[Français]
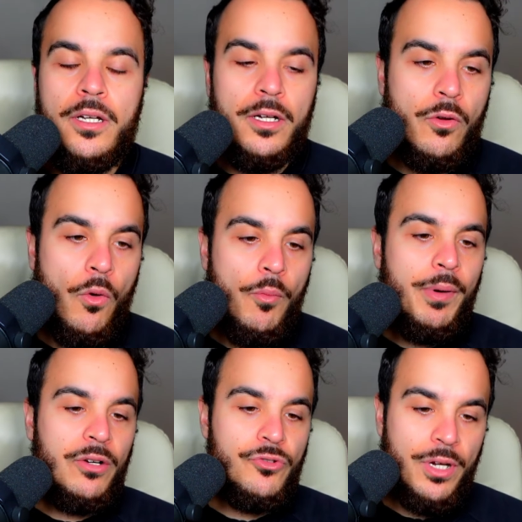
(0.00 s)
euh, quand on
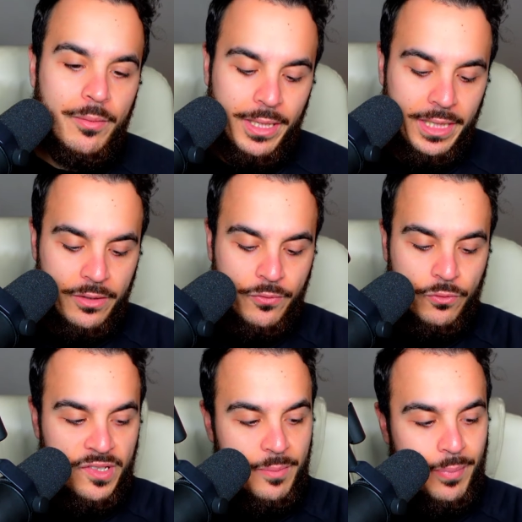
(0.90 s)
parle du Real Madrid, il
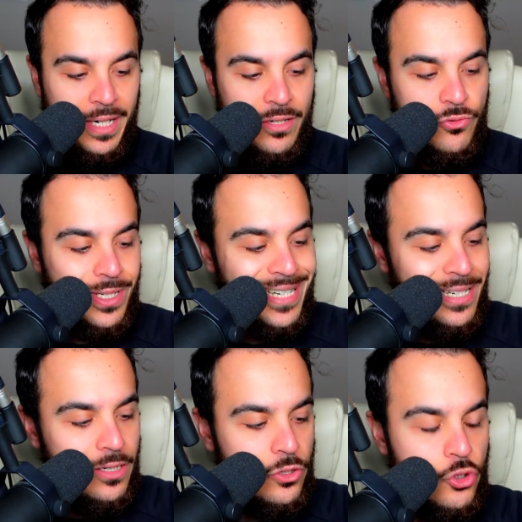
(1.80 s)
faut aussi parler du
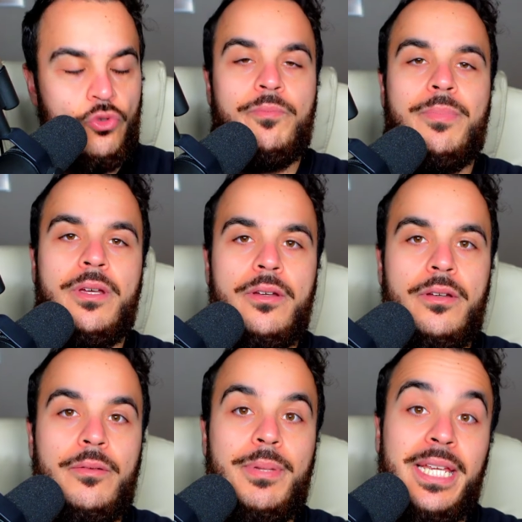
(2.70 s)
cas euh, Jude
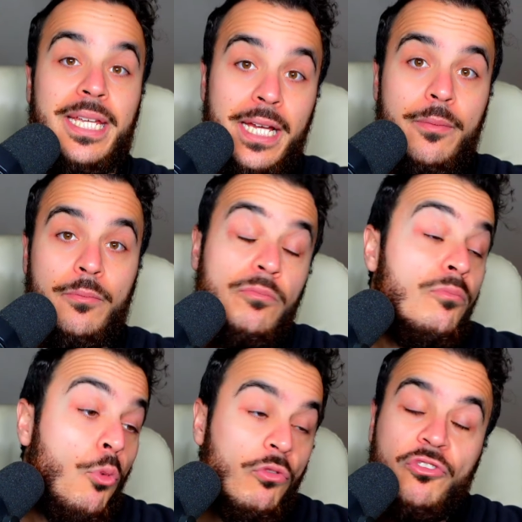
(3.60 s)
Bellingham.
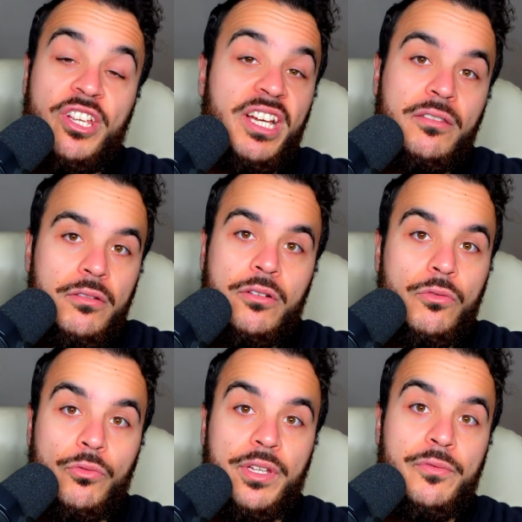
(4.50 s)
Bon, certes,
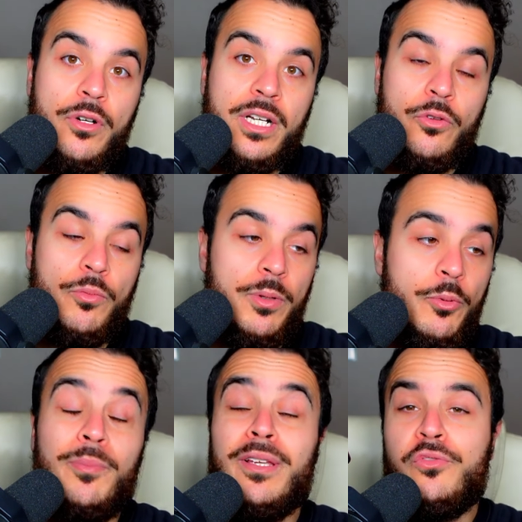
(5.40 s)
qu'on évoque là depuis
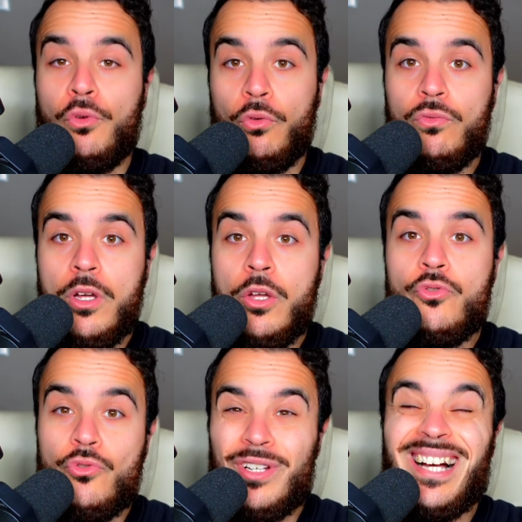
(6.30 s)
peu, mais surtout
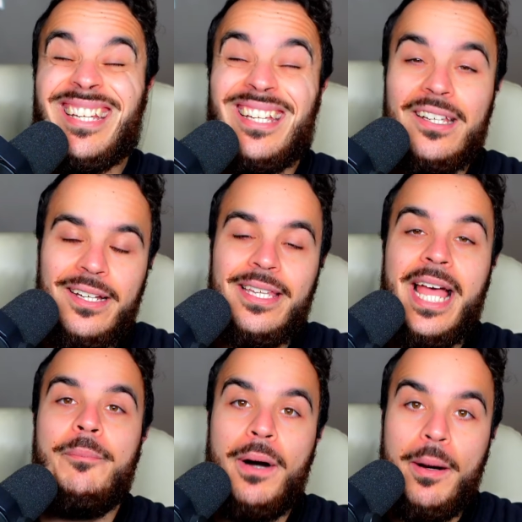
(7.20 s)
du cas Kylian
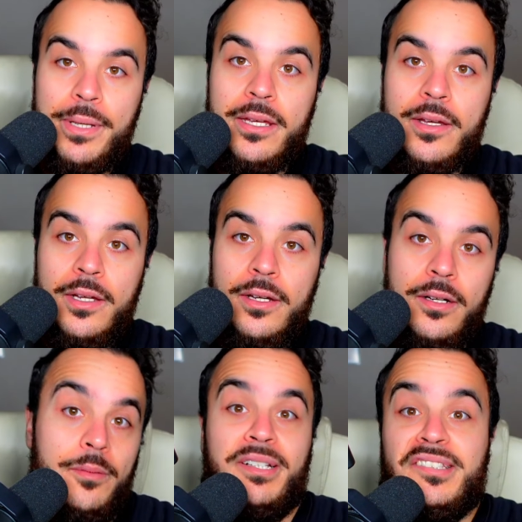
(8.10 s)
Mbappé.
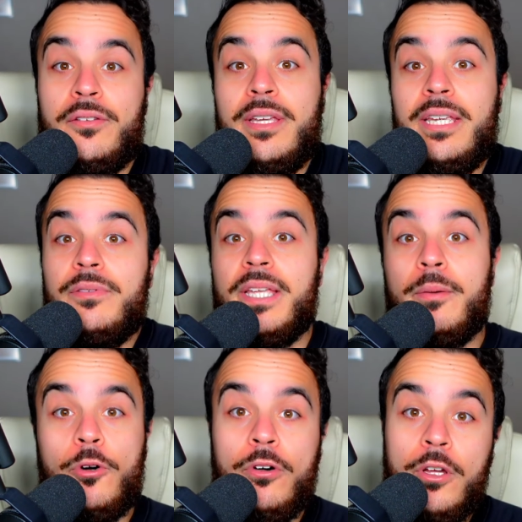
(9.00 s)
Euh, parce que
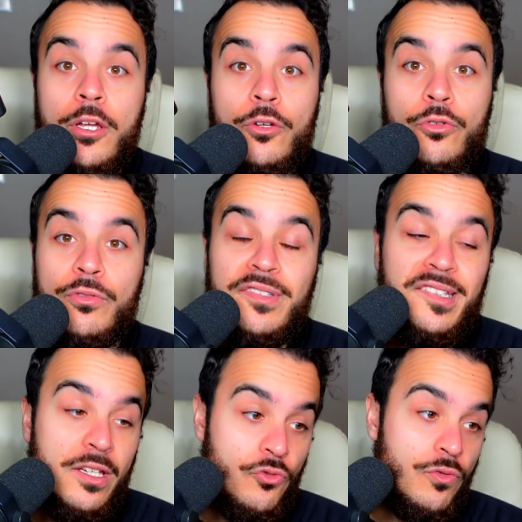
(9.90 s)
évidemment que
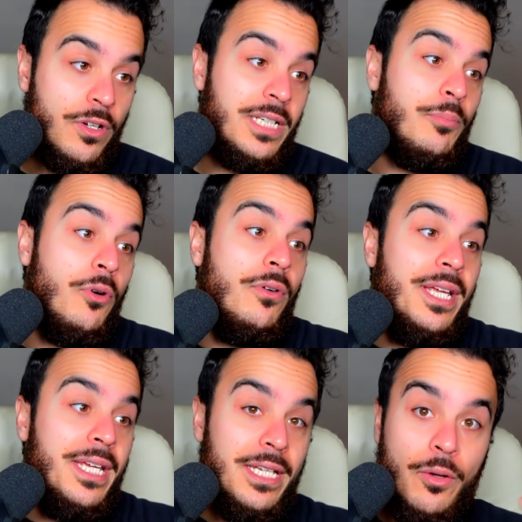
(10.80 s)
c'est un joueur qui
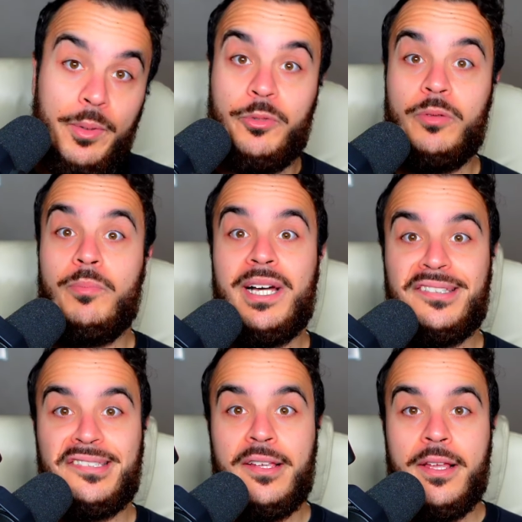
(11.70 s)
prend énormément de
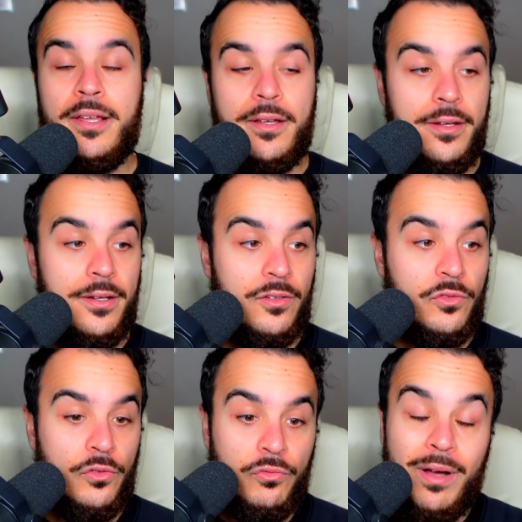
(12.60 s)
place, que
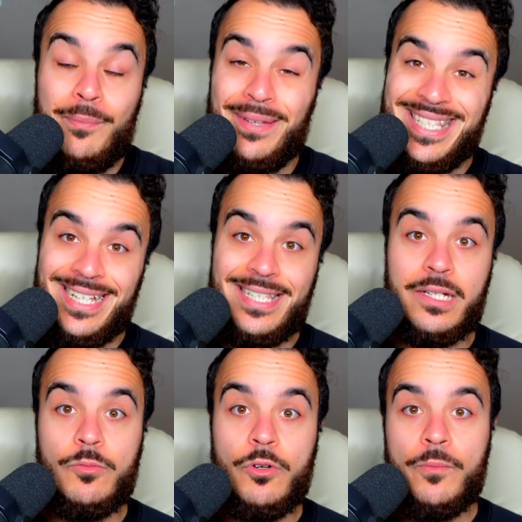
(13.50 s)
ce soit
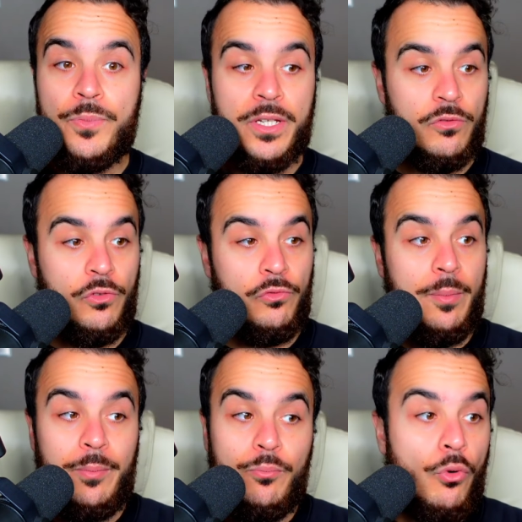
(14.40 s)
médiatiquement, que ce
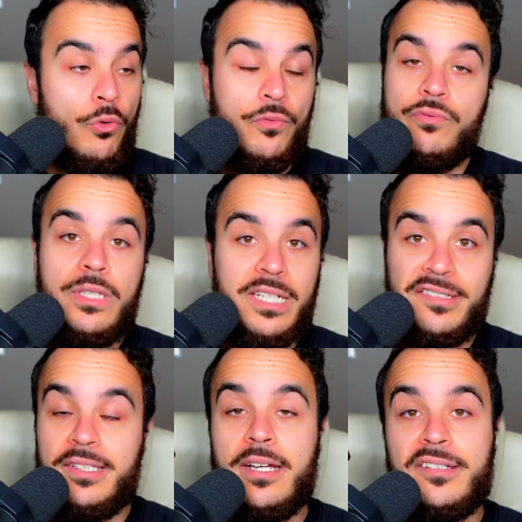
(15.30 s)
soit même pour le foot,
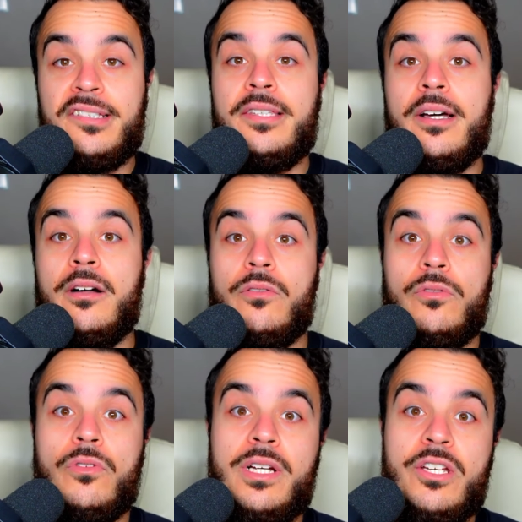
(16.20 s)
etc. etc.
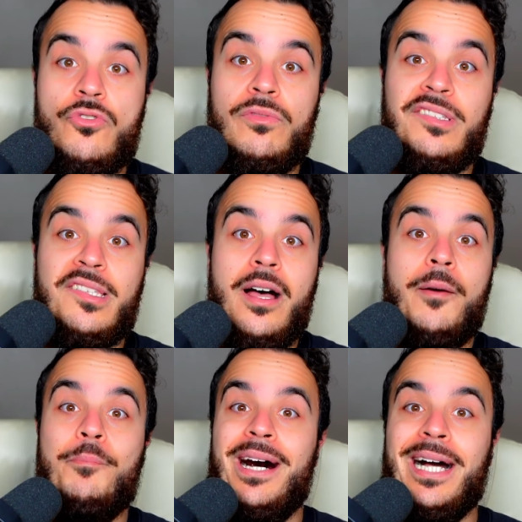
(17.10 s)
Quand engages une
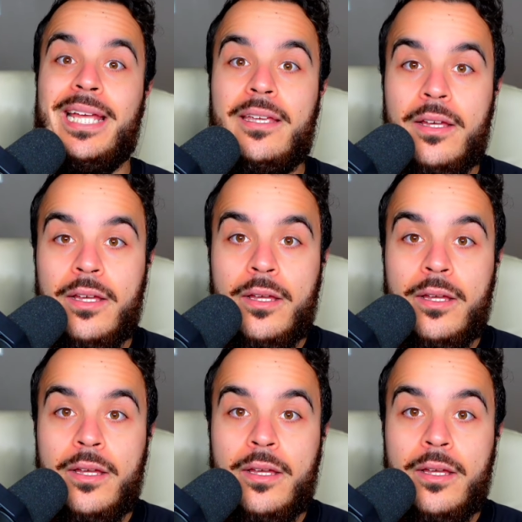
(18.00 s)
star pareille,